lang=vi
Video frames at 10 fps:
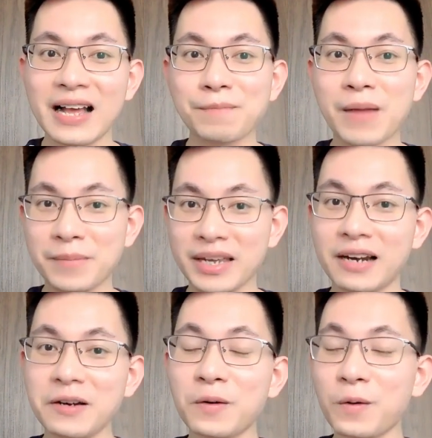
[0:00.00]
mà Mị đã
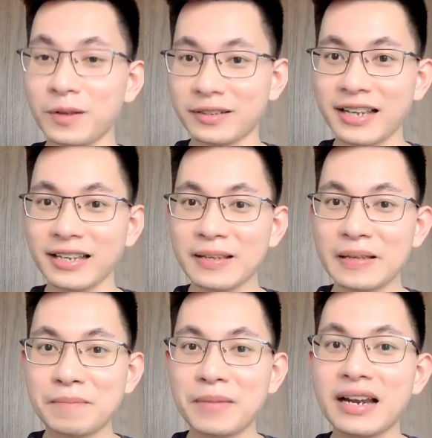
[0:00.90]
được hồi sinh,
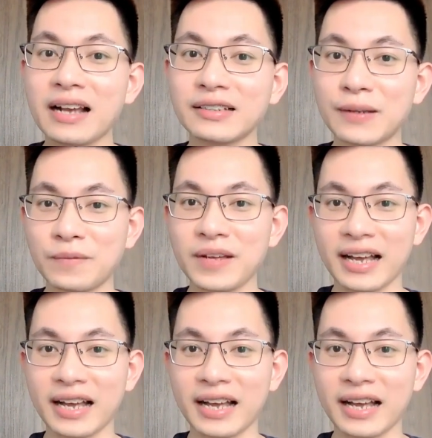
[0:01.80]
Mị đang sống về